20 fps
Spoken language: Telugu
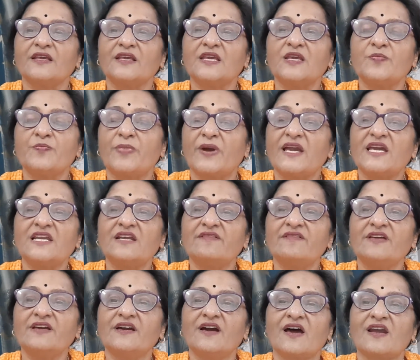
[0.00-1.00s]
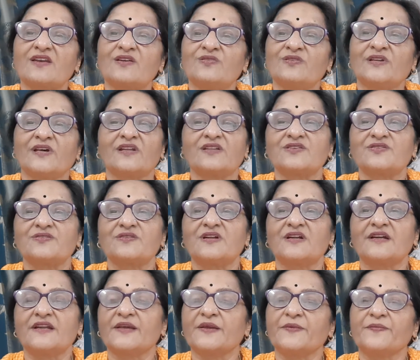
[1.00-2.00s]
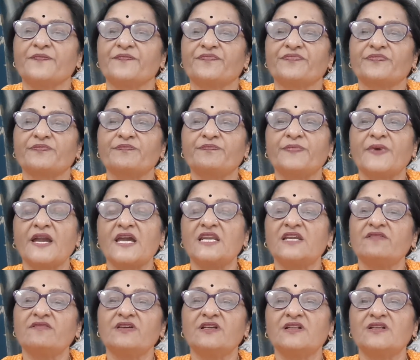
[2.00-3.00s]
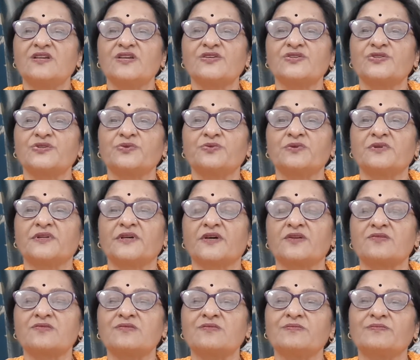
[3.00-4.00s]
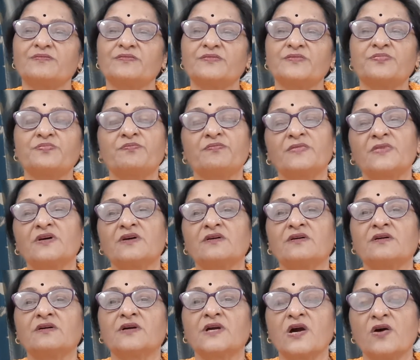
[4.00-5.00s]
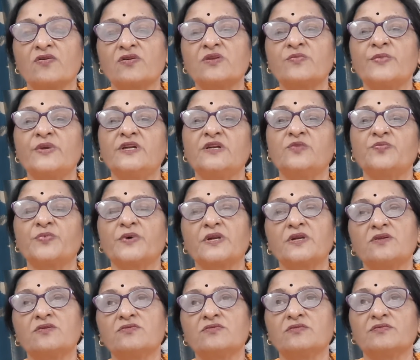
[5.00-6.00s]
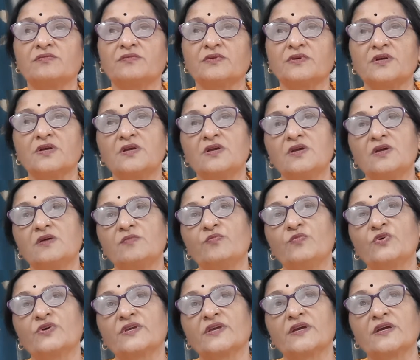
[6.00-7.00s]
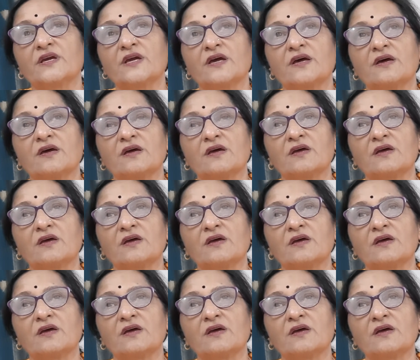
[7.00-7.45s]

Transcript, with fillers: ఈ పైరవీకారులు ఉంటారు చూడండి పైరవీలు చేస్తూ ఉంటారు గవర్నమెంట్ పనులు ముఖ్యంగా